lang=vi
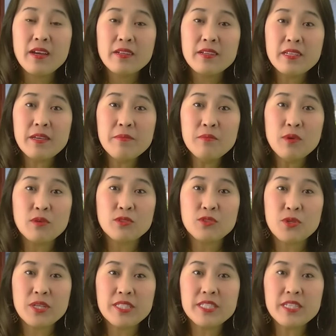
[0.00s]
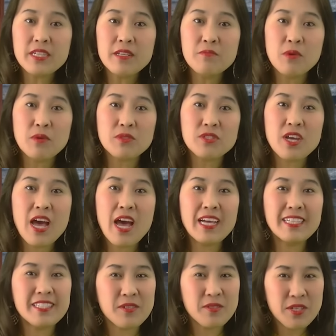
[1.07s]
Đức Giám mục truyền chức linh mục cho hai
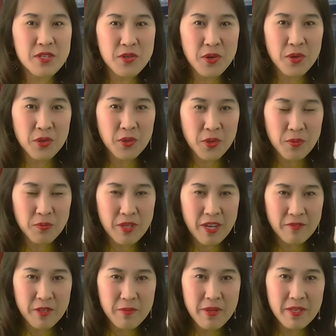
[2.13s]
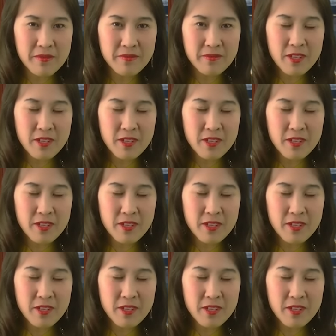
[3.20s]
cháu sinh đôi cùng dòng với mình.